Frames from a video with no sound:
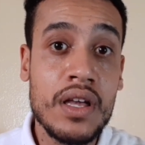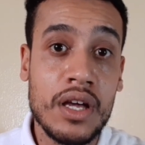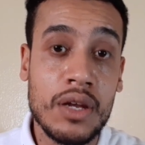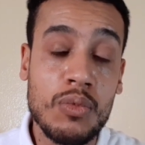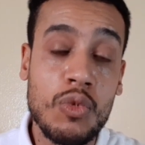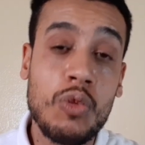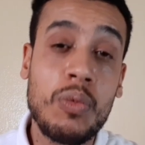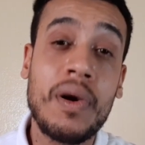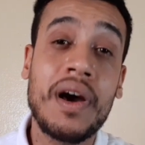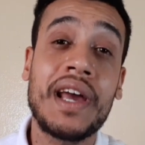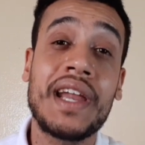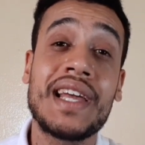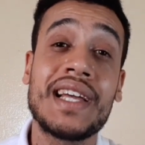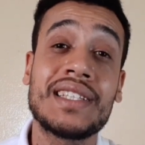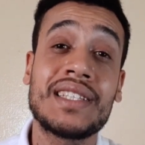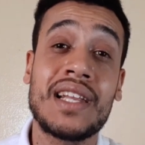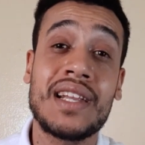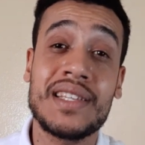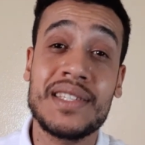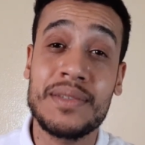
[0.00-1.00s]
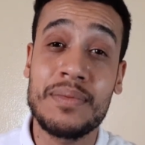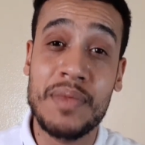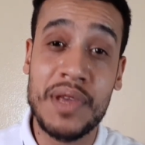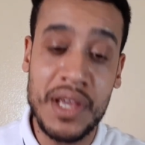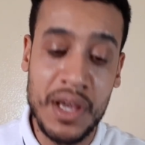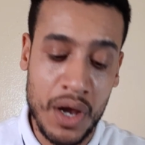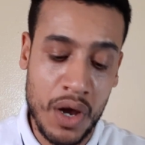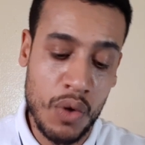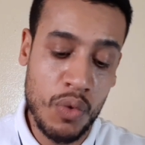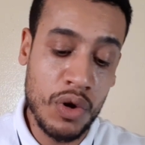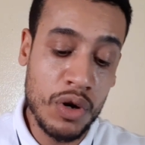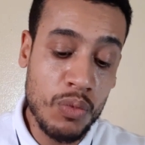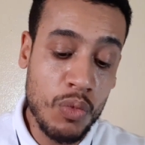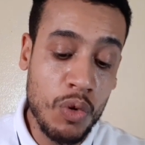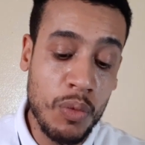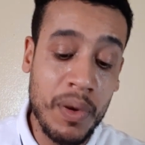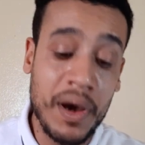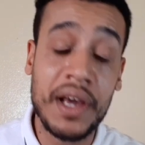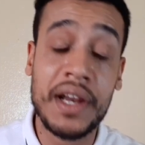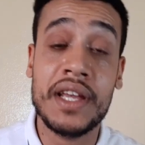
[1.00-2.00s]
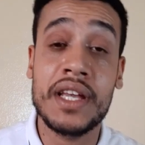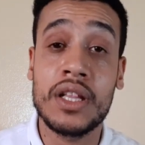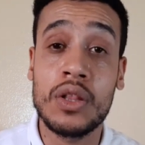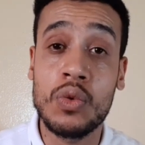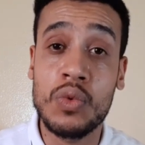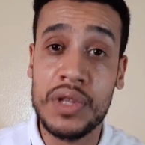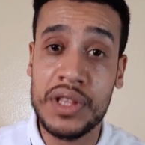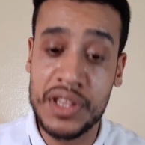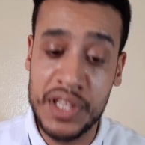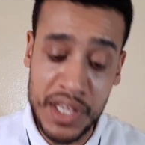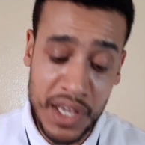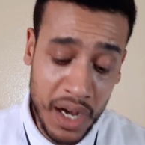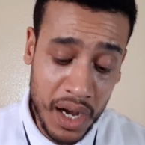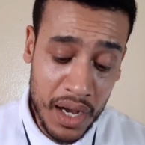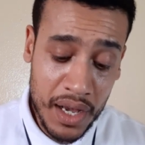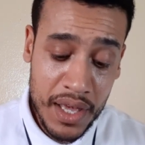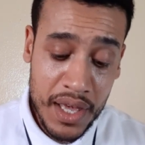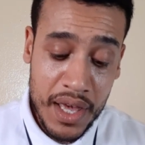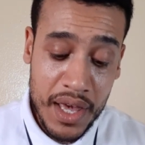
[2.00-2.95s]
المباريات الرسمية والمباريات الودية